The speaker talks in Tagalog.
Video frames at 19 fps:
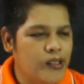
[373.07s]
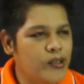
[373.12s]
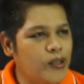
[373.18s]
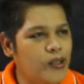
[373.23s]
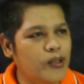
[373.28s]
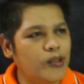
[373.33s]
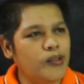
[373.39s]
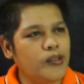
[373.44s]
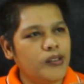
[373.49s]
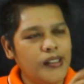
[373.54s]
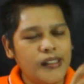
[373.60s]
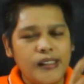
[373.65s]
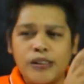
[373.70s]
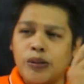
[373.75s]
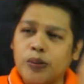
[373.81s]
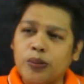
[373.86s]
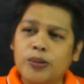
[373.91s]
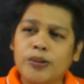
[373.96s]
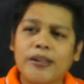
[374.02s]
So,
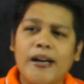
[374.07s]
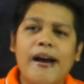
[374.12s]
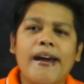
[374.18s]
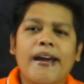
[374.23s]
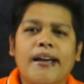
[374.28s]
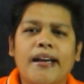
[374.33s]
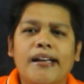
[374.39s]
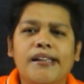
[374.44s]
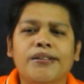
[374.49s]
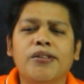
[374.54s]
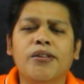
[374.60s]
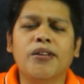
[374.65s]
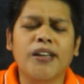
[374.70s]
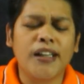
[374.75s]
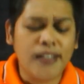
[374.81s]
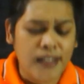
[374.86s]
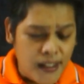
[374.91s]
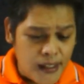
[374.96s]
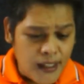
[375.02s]
these two triangles, no?